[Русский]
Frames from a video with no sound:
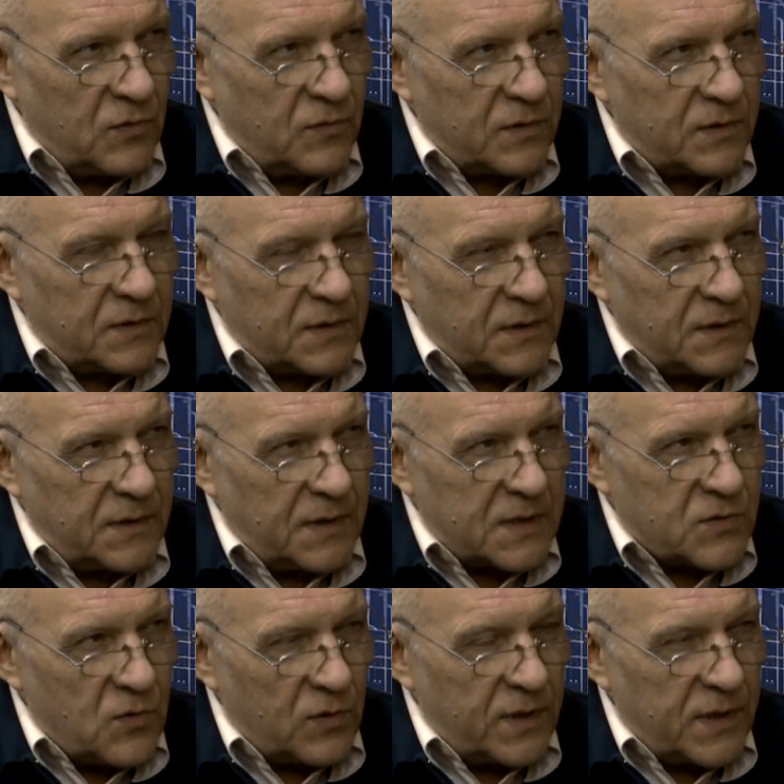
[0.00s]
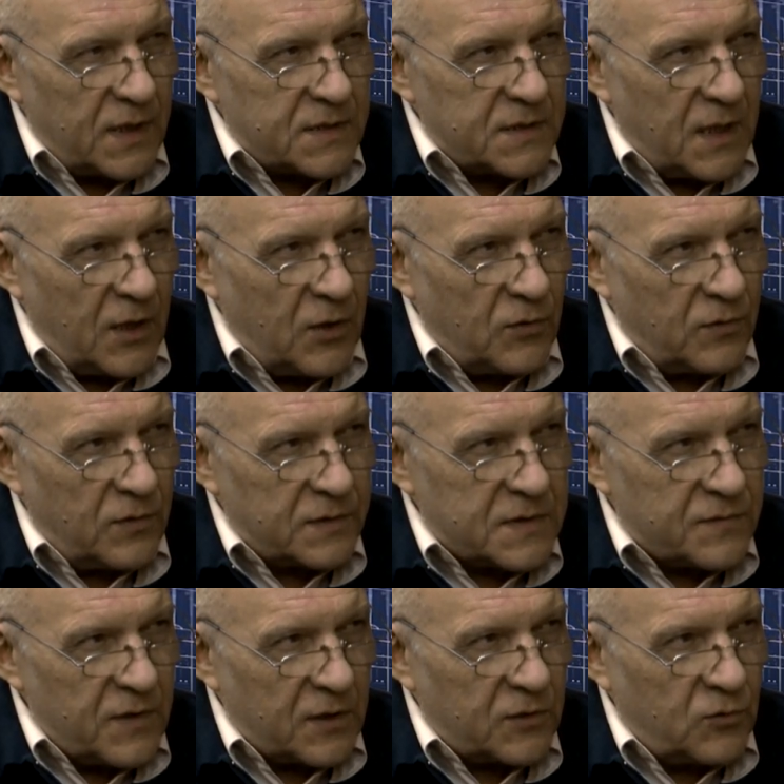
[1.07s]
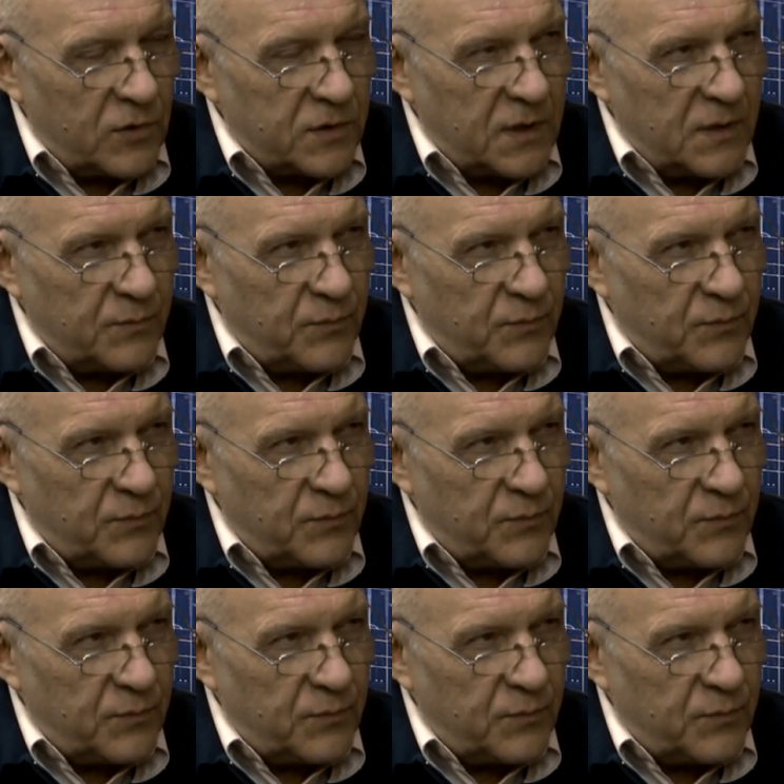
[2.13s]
вот, э, насколько я знаю, сверхтонкие